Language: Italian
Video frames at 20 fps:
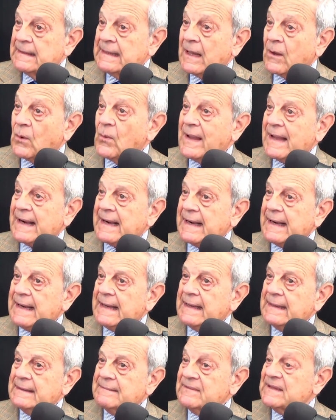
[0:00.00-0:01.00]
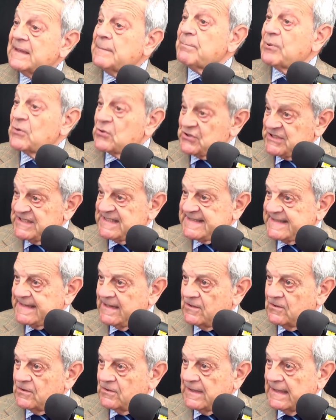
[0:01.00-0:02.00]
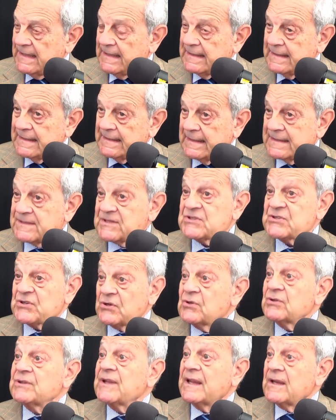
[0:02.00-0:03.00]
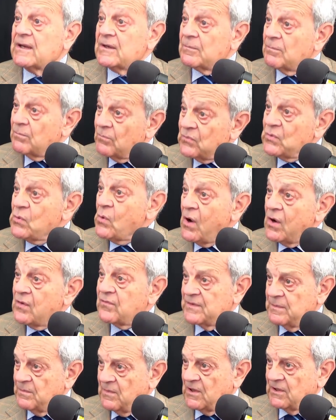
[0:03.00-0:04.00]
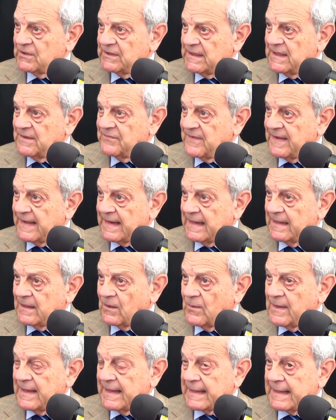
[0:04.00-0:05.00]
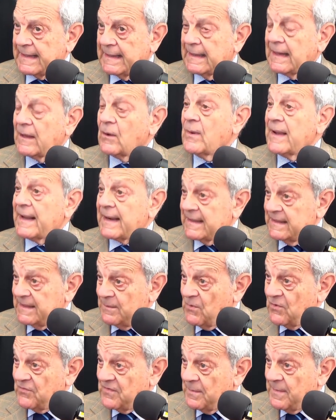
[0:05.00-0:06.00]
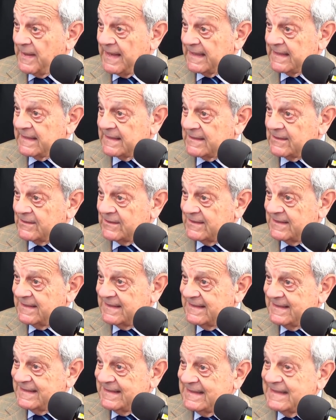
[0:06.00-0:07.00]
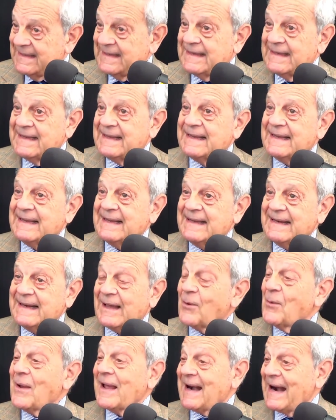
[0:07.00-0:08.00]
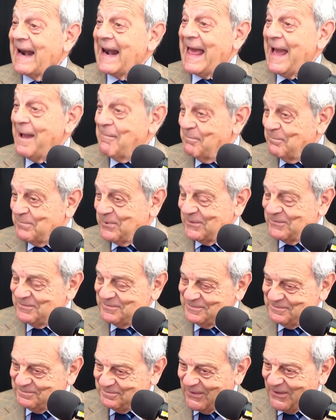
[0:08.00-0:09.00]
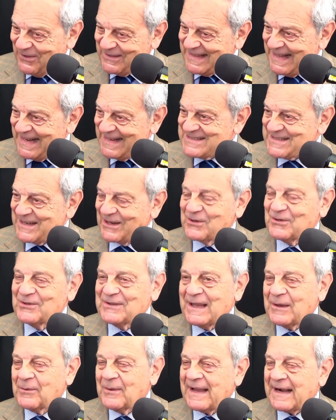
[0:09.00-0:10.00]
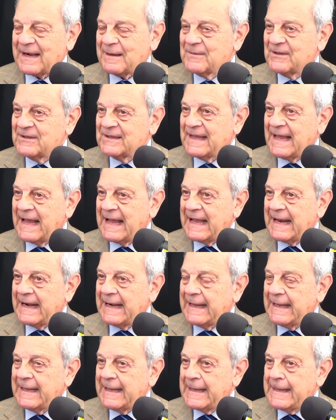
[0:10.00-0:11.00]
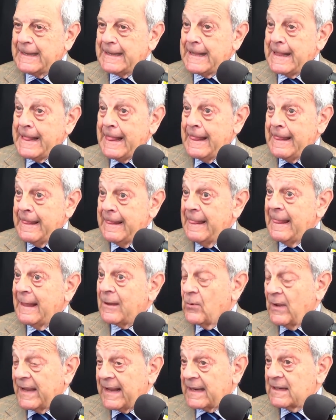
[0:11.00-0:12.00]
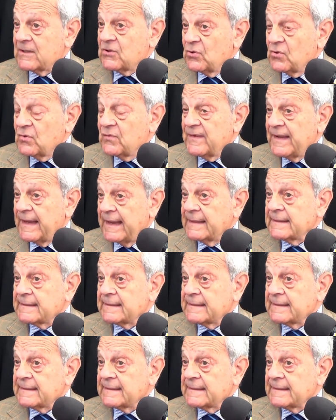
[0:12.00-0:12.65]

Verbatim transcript: la guerra di posizione e ci sono dei nuovi modi di fare la guerra, la guerra di movimento, eh, la guerra lampo, poi nella seconda guerra mondiale, la guerra dove